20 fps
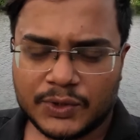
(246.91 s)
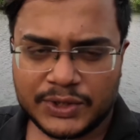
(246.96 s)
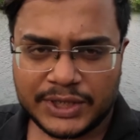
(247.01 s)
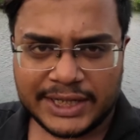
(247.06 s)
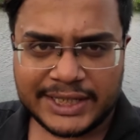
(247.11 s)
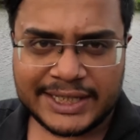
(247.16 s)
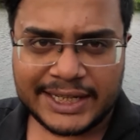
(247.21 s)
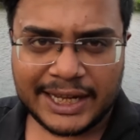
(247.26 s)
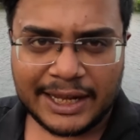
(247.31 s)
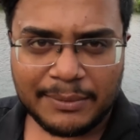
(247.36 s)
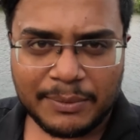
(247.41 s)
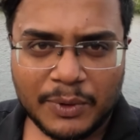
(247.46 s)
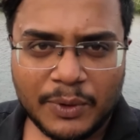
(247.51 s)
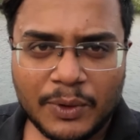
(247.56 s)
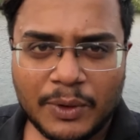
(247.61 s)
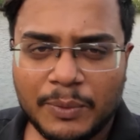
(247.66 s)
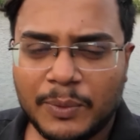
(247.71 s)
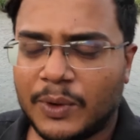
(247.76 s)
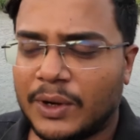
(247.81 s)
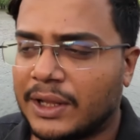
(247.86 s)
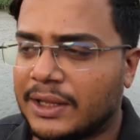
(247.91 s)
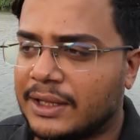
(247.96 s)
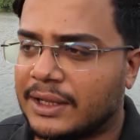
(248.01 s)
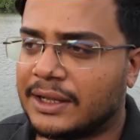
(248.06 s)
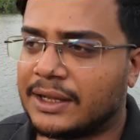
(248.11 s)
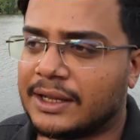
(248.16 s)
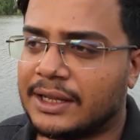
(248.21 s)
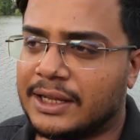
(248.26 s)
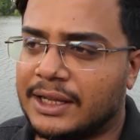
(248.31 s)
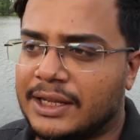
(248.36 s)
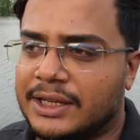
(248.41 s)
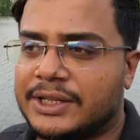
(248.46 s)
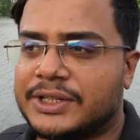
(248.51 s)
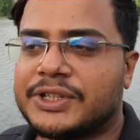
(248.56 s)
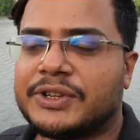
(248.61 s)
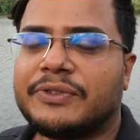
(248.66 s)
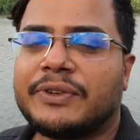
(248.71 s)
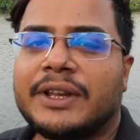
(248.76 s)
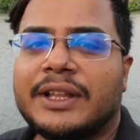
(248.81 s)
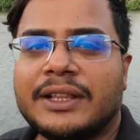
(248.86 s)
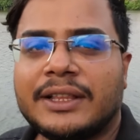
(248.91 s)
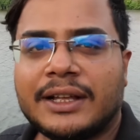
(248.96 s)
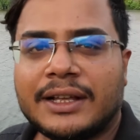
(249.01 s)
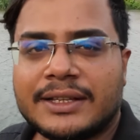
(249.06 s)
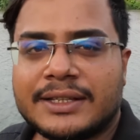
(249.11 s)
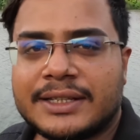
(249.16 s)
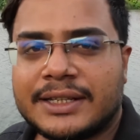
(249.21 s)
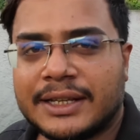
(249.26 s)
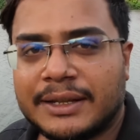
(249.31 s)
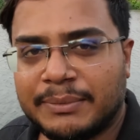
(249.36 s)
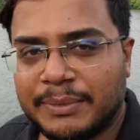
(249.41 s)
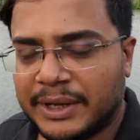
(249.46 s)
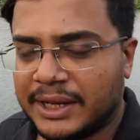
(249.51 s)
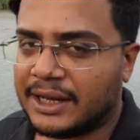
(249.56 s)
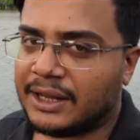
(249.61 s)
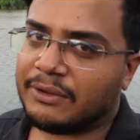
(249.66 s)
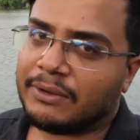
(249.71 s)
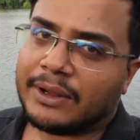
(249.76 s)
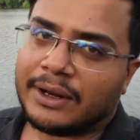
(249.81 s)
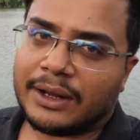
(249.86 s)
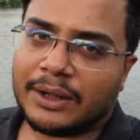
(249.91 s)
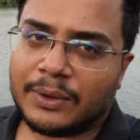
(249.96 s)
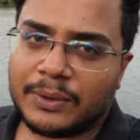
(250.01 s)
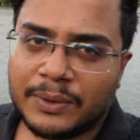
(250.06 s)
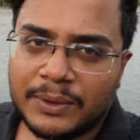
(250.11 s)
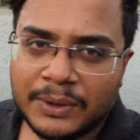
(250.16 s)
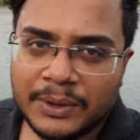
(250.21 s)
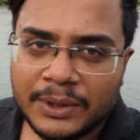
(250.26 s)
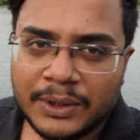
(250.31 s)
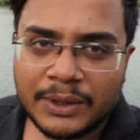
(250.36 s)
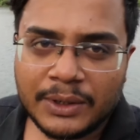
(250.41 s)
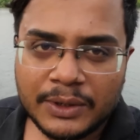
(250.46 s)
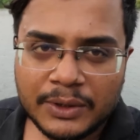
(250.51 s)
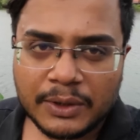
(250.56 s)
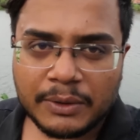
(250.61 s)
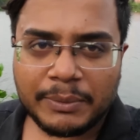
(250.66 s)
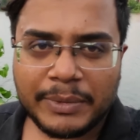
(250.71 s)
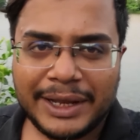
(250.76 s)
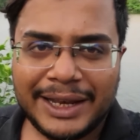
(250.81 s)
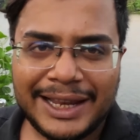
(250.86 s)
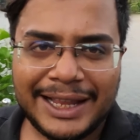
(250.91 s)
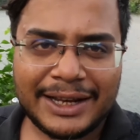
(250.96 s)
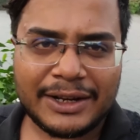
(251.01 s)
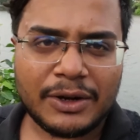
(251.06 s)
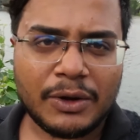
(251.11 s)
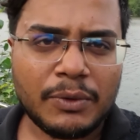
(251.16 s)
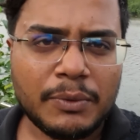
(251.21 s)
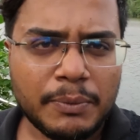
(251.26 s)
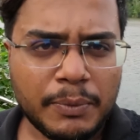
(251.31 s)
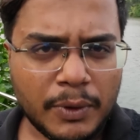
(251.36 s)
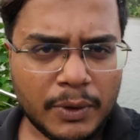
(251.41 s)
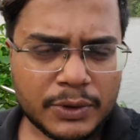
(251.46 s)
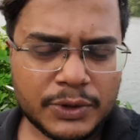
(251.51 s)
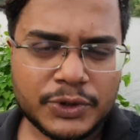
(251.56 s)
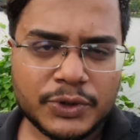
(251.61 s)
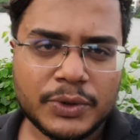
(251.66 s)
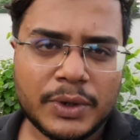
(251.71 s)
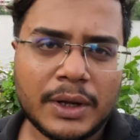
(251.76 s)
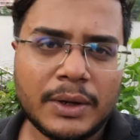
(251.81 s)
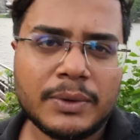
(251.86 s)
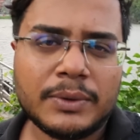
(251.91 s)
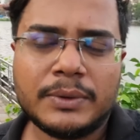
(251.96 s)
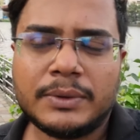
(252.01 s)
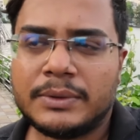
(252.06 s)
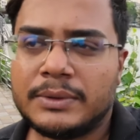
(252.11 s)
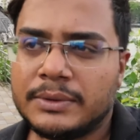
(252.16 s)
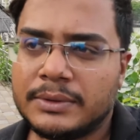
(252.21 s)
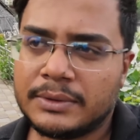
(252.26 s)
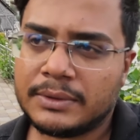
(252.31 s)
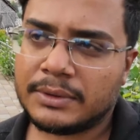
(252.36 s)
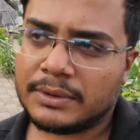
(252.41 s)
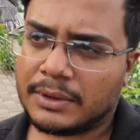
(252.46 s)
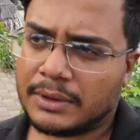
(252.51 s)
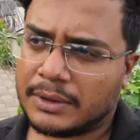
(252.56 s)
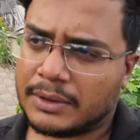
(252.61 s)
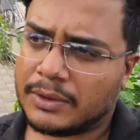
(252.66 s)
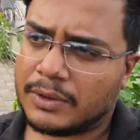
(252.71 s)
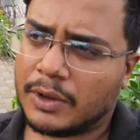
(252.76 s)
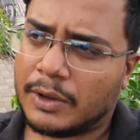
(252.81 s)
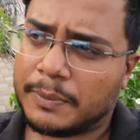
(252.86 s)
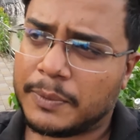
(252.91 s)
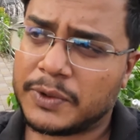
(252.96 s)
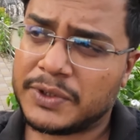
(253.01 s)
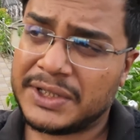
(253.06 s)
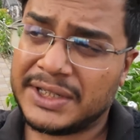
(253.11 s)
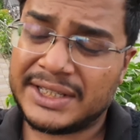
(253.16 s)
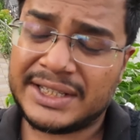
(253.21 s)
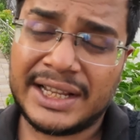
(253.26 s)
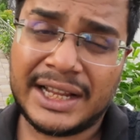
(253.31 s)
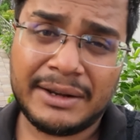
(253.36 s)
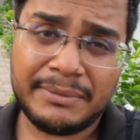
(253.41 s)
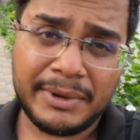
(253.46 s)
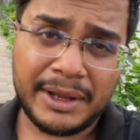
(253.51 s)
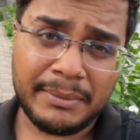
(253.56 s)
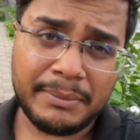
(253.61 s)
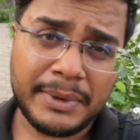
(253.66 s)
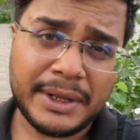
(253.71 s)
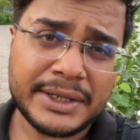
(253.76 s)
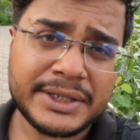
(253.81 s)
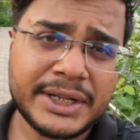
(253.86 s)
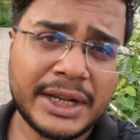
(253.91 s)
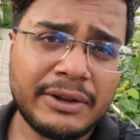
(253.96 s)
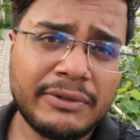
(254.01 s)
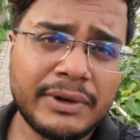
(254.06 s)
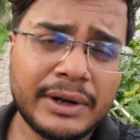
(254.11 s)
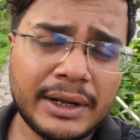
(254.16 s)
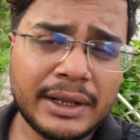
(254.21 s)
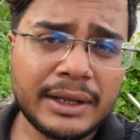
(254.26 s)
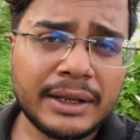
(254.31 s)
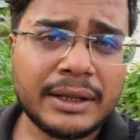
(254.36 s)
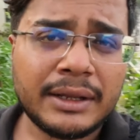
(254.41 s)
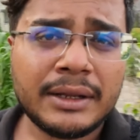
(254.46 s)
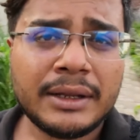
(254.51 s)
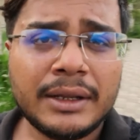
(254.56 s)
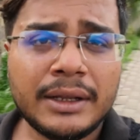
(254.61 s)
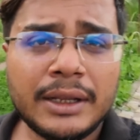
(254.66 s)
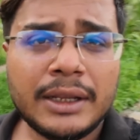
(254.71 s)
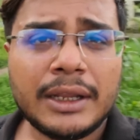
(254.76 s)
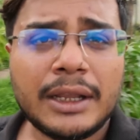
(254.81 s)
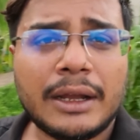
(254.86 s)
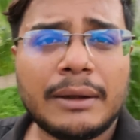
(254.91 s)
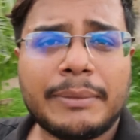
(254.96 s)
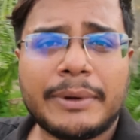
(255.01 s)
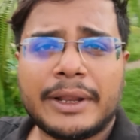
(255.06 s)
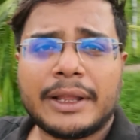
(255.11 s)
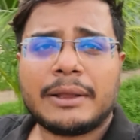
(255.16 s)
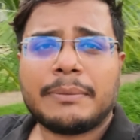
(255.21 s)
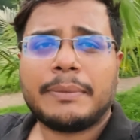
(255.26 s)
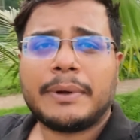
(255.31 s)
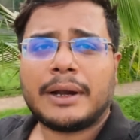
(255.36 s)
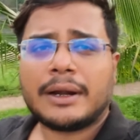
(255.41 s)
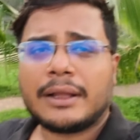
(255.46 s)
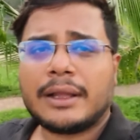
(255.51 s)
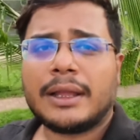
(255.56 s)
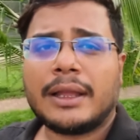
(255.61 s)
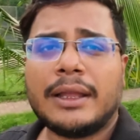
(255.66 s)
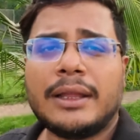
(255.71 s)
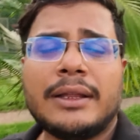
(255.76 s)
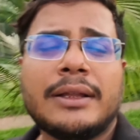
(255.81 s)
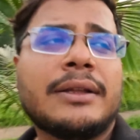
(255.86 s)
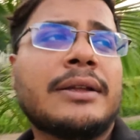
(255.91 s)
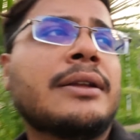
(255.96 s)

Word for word: जैसे कि आप लोगों को बोला था कि शिवलिक दास से मिलने वाला हूँ तो मैं लेक टाउन पहुँच चुका हूँ अपोजिट साइड में एम चाय वाला है यहाँ पर एक पार्क है